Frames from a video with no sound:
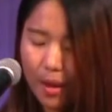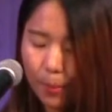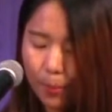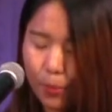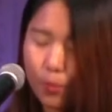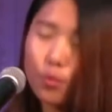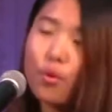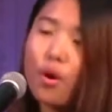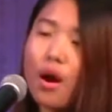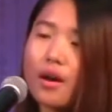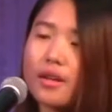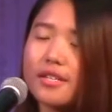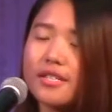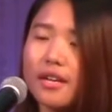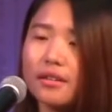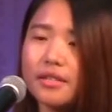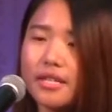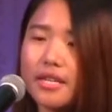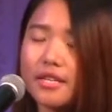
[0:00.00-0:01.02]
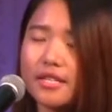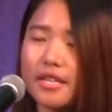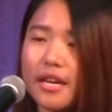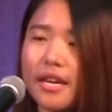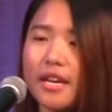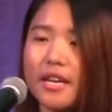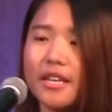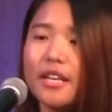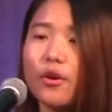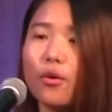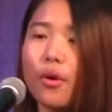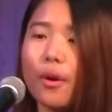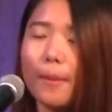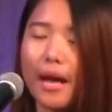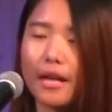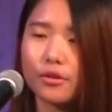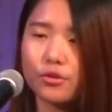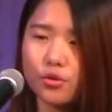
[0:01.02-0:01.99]
不过，相信神一定会
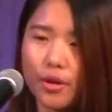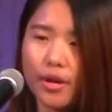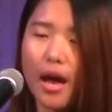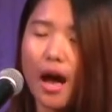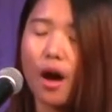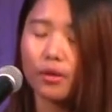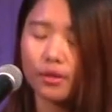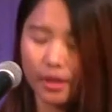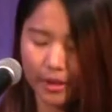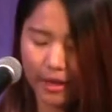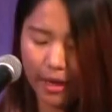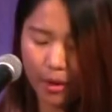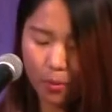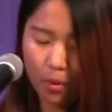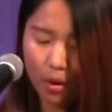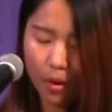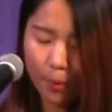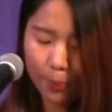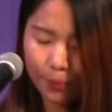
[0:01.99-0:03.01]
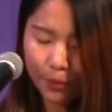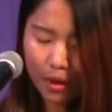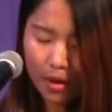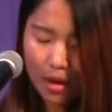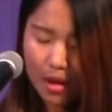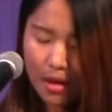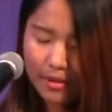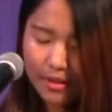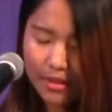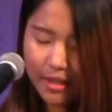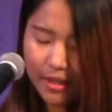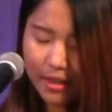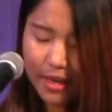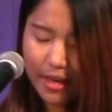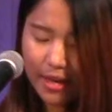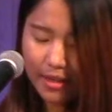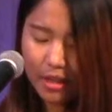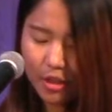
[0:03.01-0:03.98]
把最好的给我。今
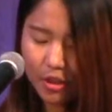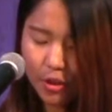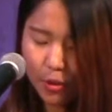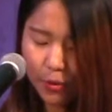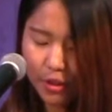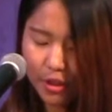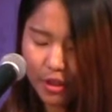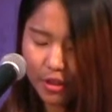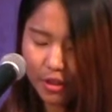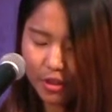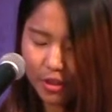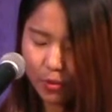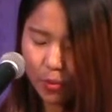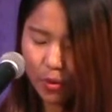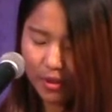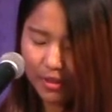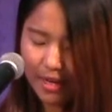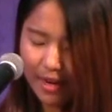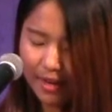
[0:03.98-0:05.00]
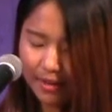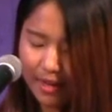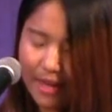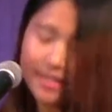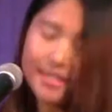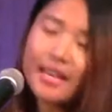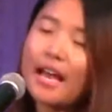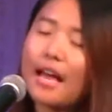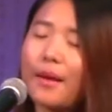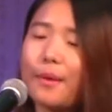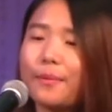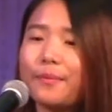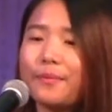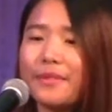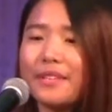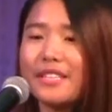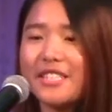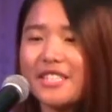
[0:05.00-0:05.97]
天的寿喜是我在大家
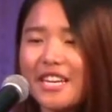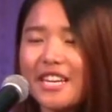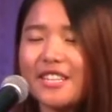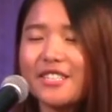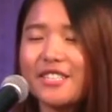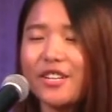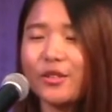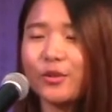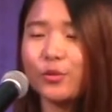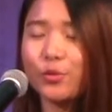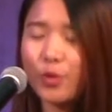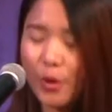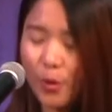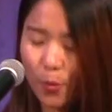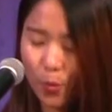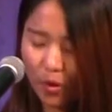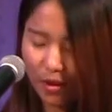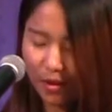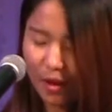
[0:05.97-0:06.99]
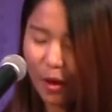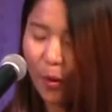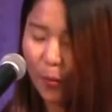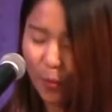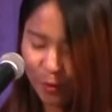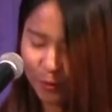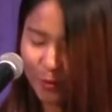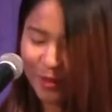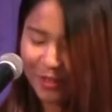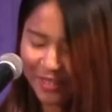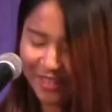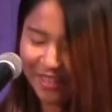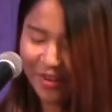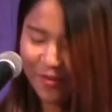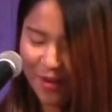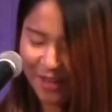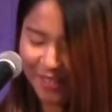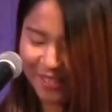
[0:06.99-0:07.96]
见证对我，呃，我对神
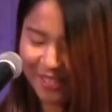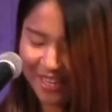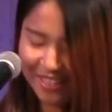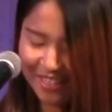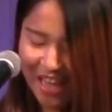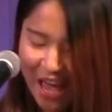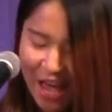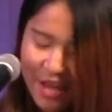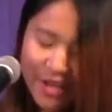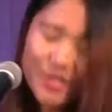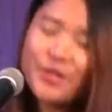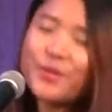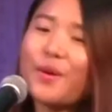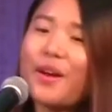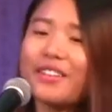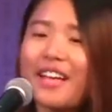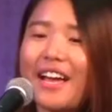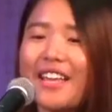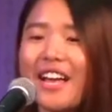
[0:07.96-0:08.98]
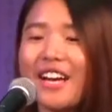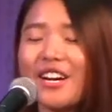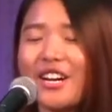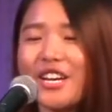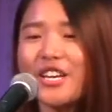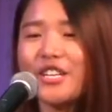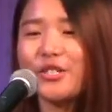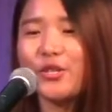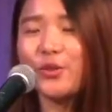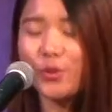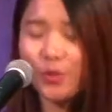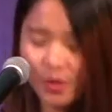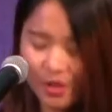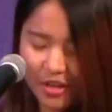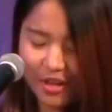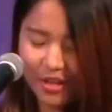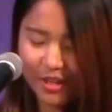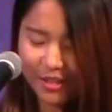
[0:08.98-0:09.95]
的尾声，希望大家可以继续
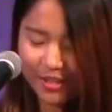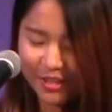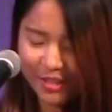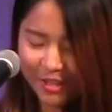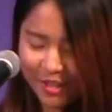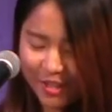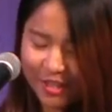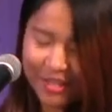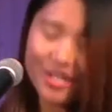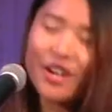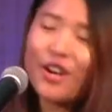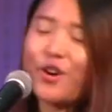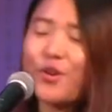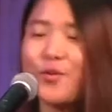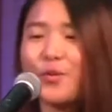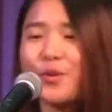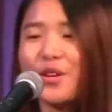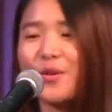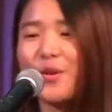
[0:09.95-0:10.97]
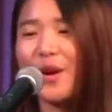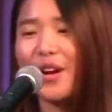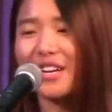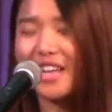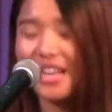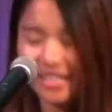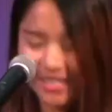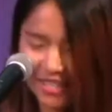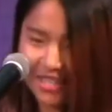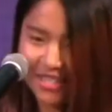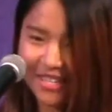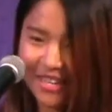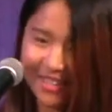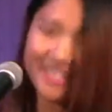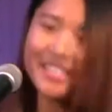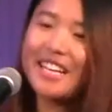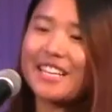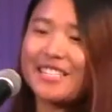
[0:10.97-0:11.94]
的支持和鼓励我。感谢
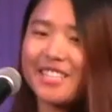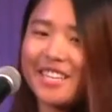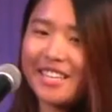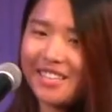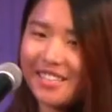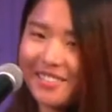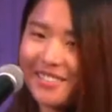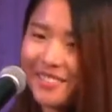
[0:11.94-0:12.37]
神，感谢你。